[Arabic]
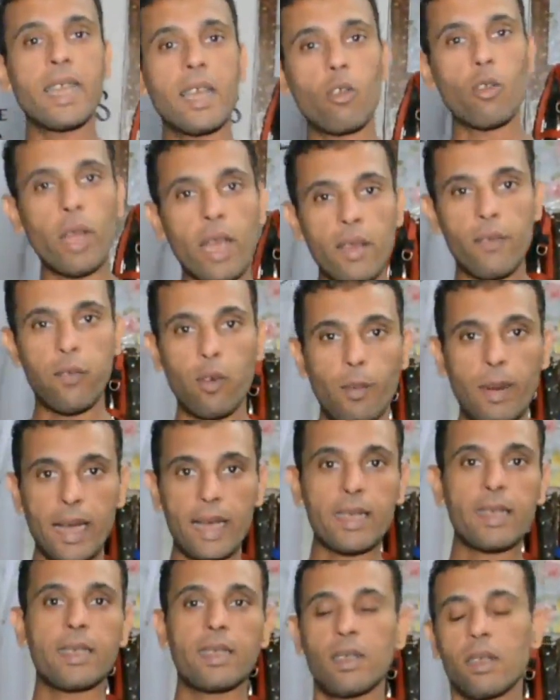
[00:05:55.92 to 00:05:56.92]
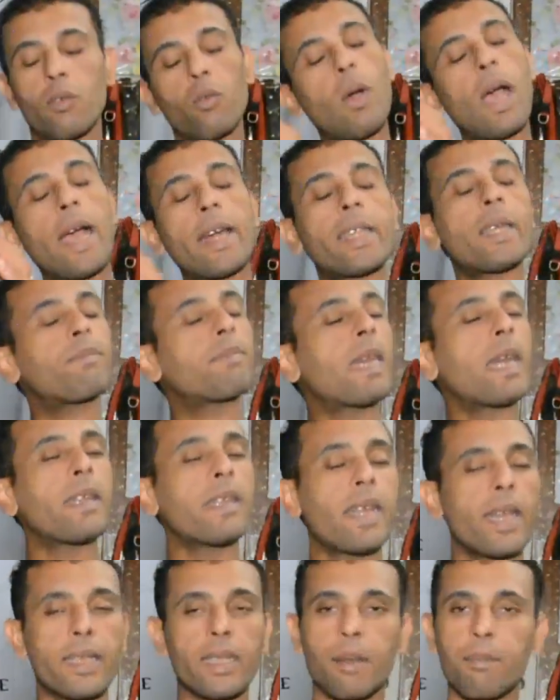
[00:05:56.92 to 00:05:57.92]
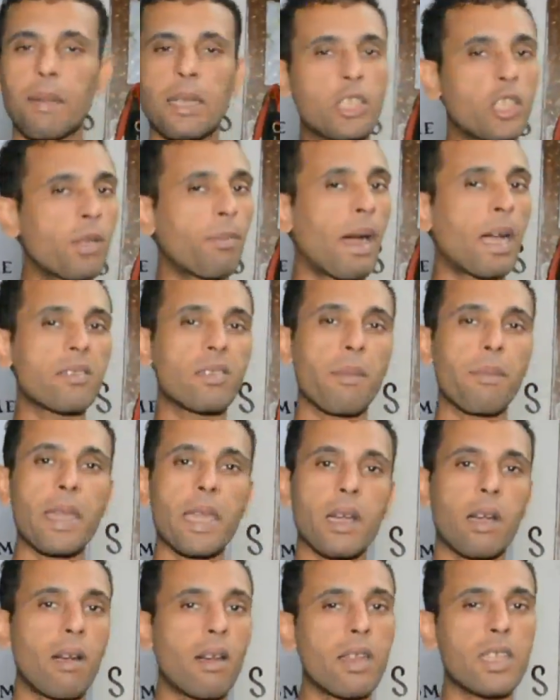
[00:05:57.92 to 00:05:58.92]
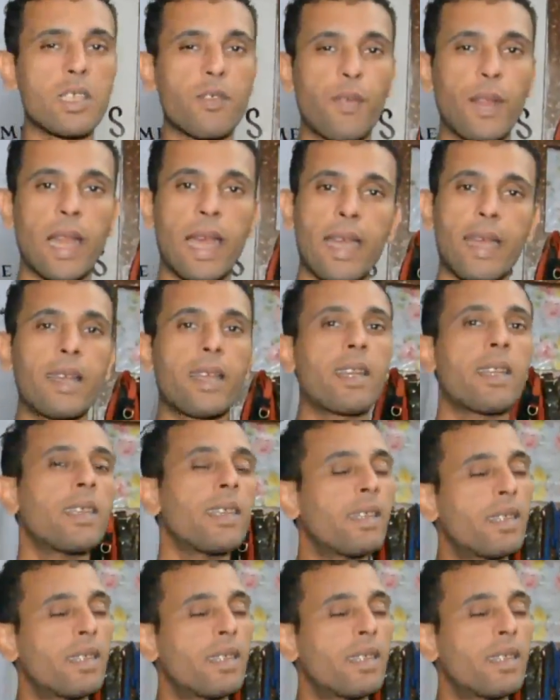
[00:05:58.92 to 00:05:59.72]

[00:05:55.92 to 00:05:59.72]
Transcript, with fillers: له الايفوماك وهنبدا ان احنا نمشي معاه طبيعي خالص في الاكل